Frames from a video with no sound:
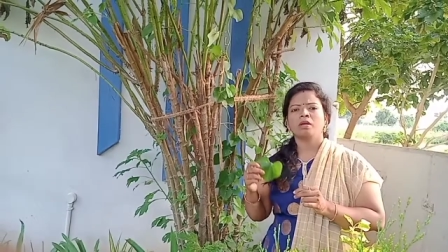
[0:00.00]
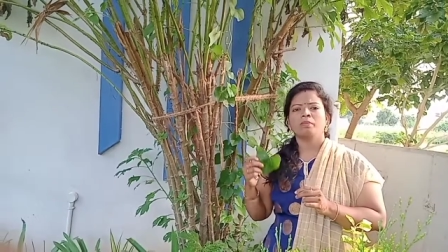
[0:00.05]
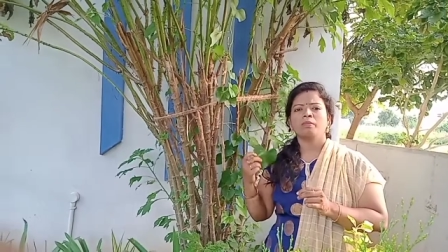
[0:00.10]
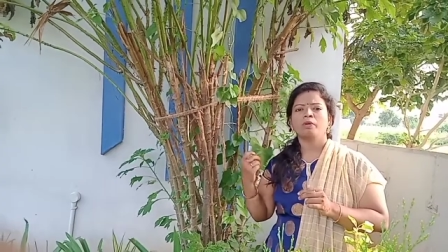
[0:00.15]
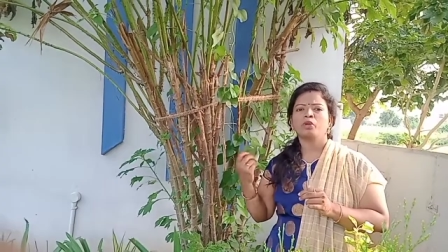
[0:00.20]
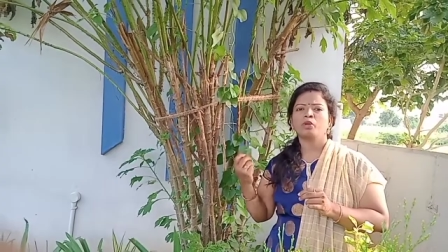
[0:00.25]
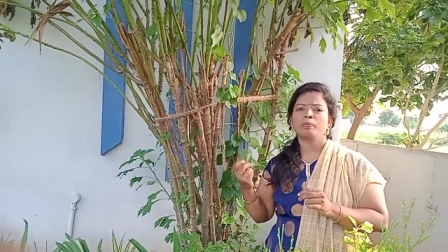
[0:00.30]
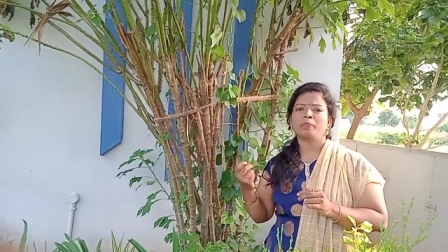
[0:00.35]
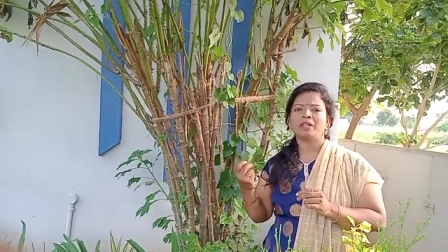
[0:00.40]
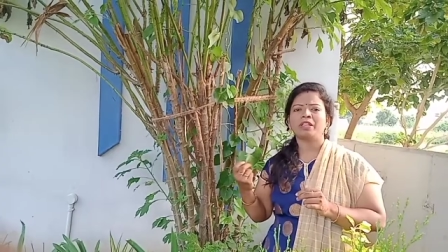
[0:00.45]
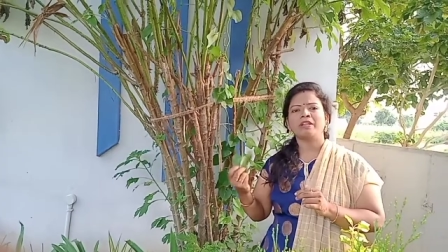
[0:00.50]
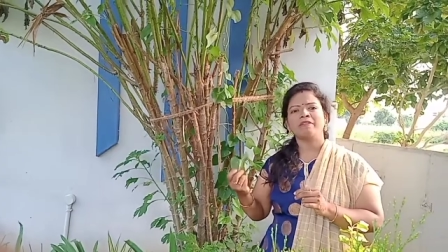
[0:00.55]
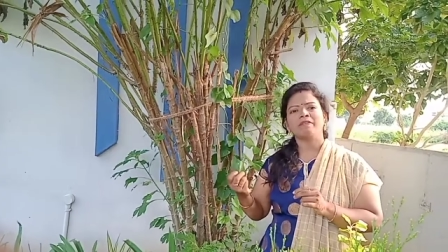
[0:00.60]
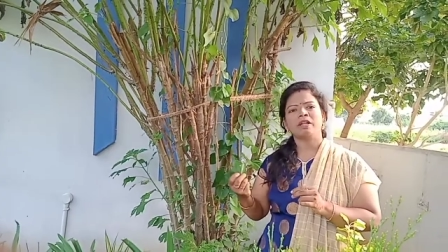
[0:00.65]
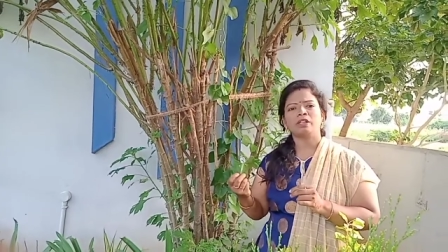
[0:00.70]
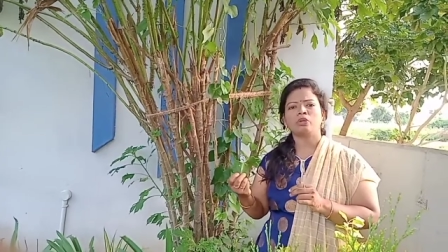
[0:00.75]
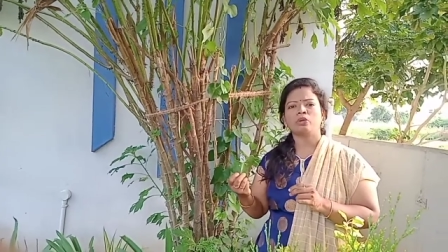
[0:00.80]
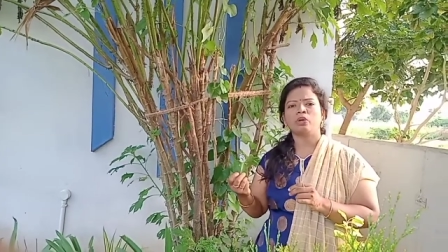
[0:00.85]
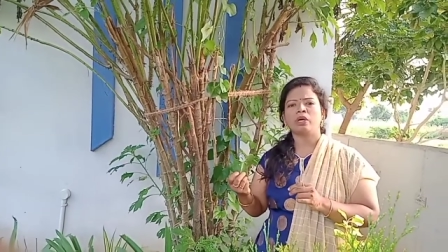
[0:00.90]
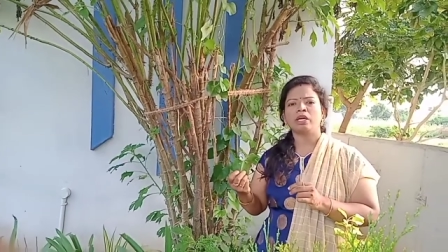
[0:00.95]
మీరు
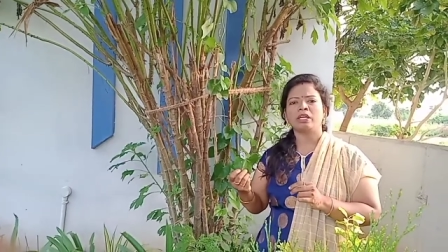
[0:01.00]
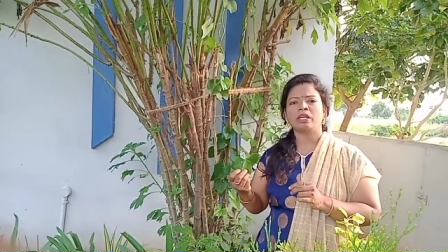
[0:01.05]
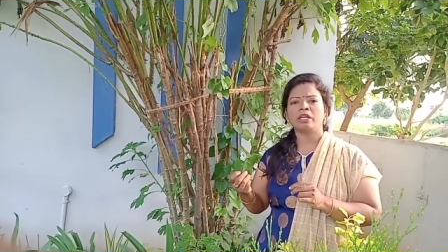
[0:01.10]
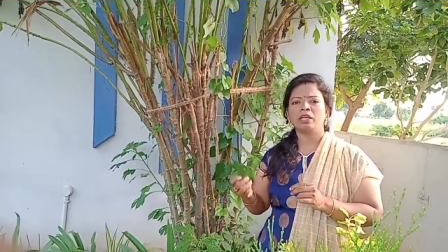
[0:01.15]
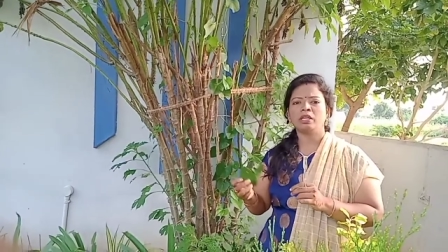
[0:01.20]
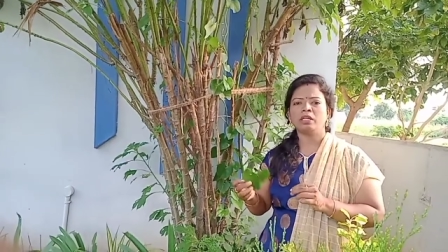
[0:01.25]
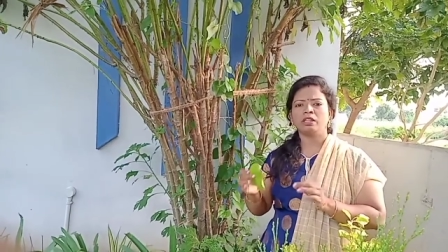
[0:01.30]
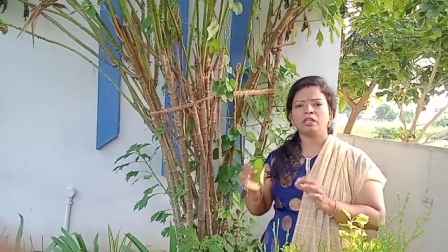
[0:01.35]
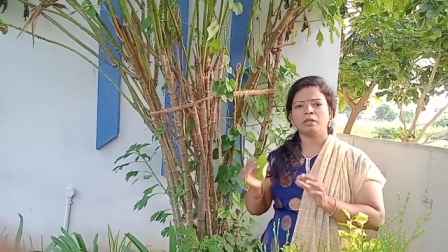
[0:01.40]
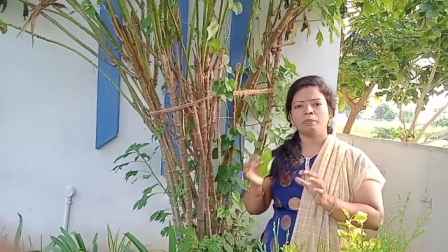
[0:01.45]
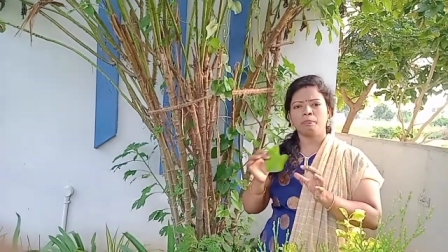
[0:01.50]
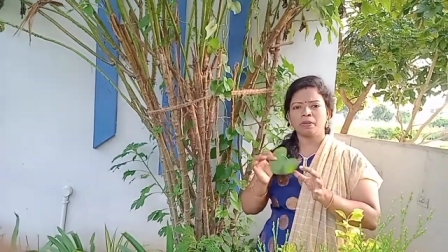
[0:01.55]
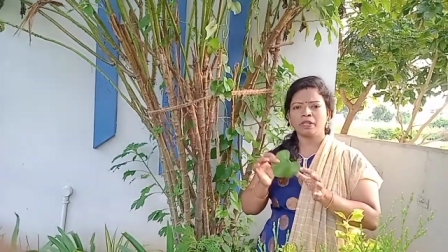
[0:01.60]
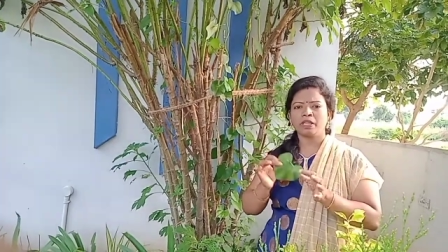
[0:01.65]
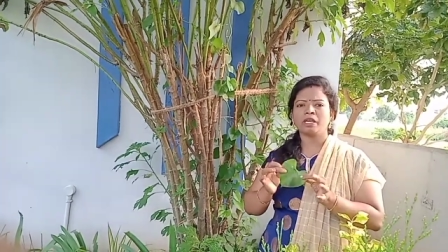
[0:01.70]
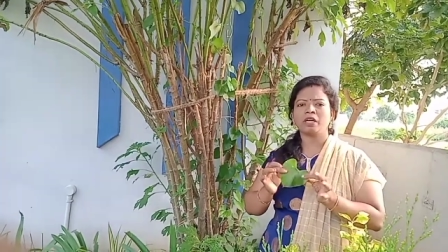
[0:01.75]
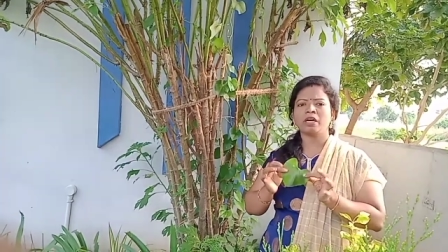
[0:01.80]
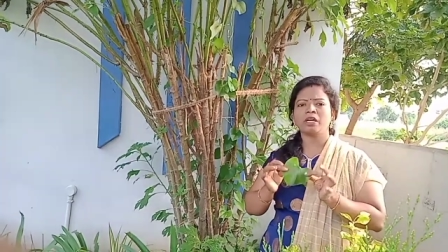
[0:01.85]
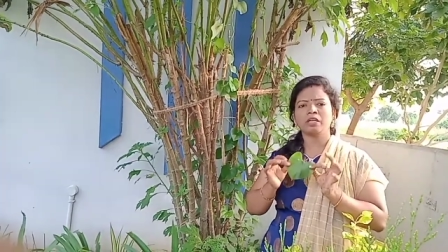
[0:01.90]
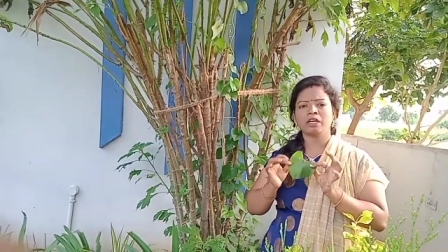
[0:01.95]
పెద్దవాళ్ళతో అడిగి
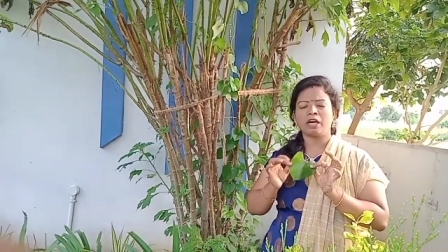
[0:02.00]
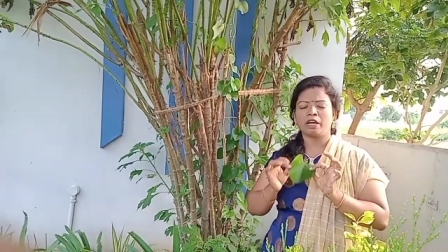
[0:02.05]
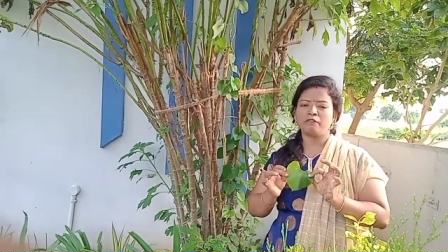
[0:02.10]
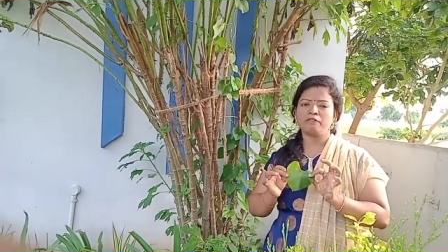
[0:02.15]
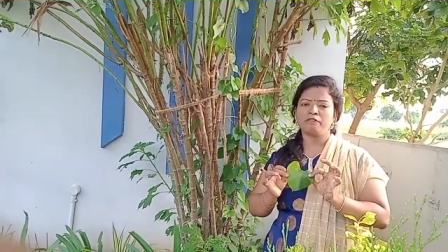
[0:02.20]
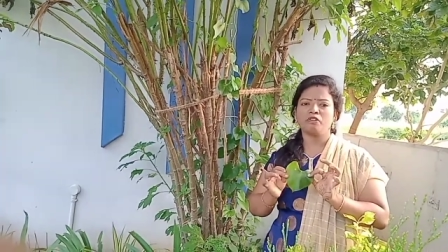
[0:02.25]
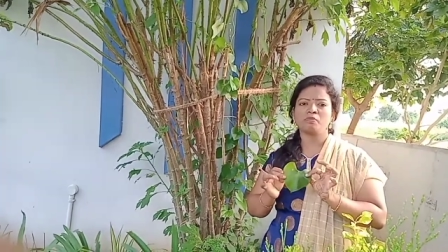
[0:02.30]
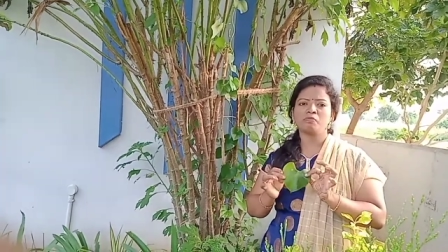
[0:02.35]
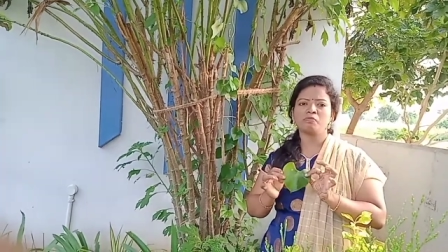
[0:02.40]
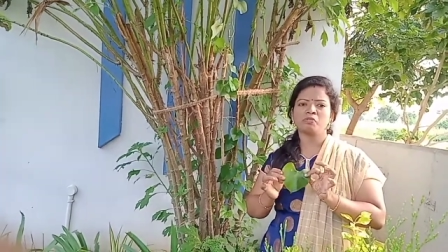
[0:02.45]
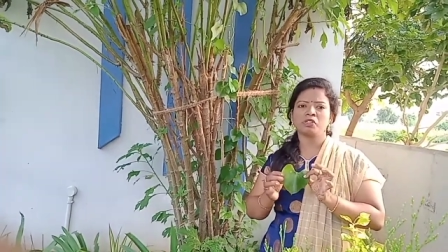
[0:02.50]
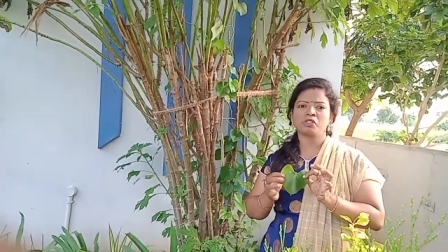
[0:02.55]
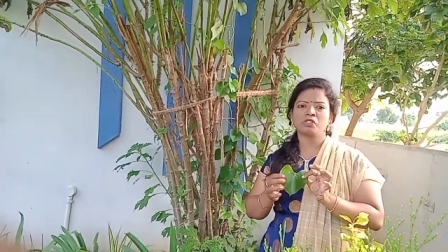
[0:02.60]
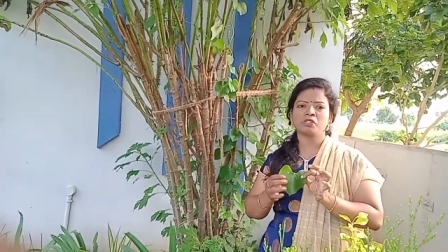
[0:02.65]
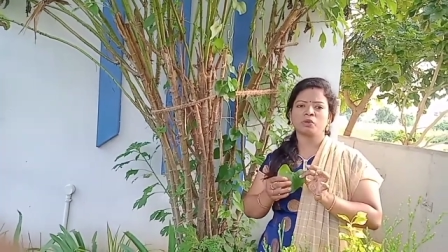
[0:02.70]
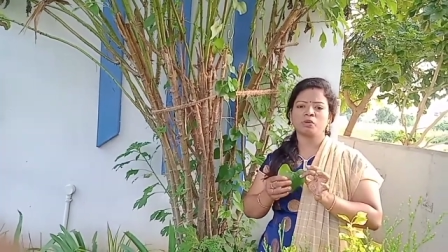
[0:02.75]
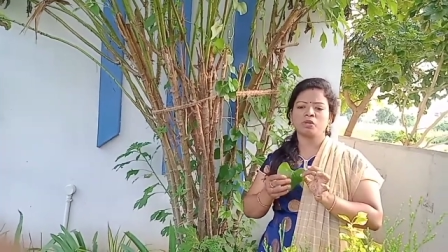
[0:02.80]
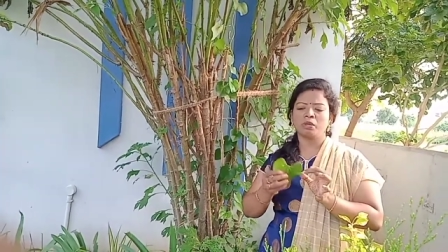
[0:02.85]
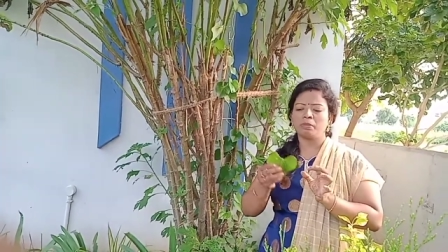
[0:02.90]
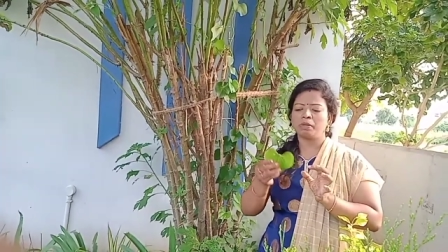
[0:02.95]
తిప్పతిగాని కన్ఫర్మ్
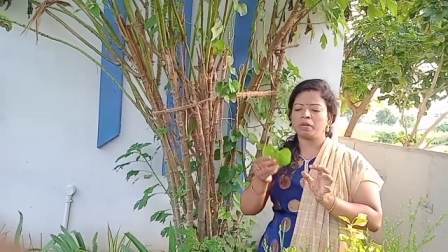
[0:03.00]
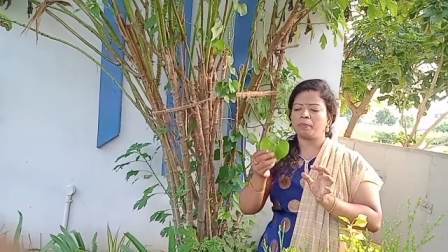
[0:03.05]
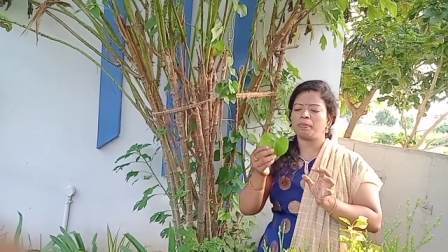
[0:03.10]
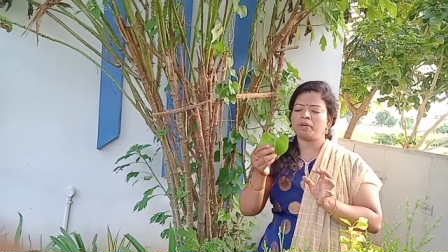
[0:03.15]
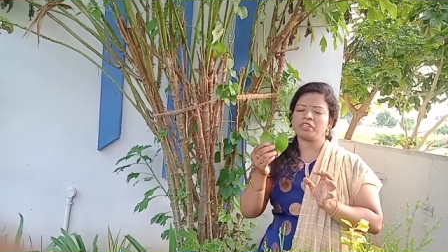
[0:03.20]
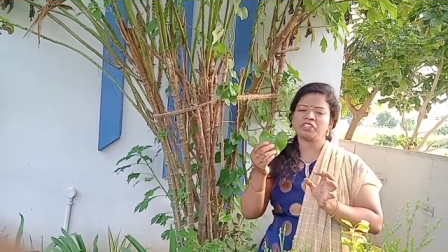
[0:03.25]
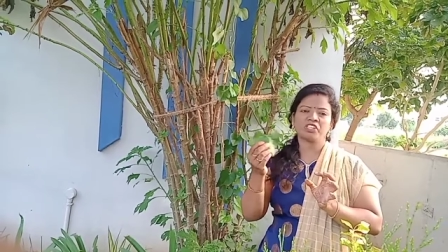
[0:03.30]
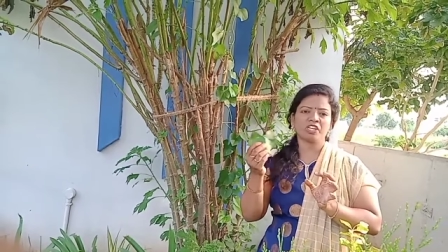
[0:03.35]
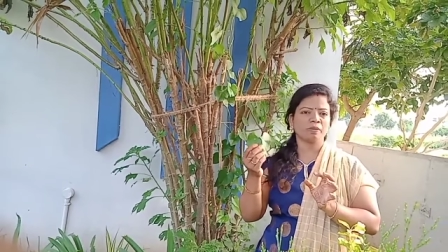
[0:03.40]
చేసుకొని మీరు అప్పుడే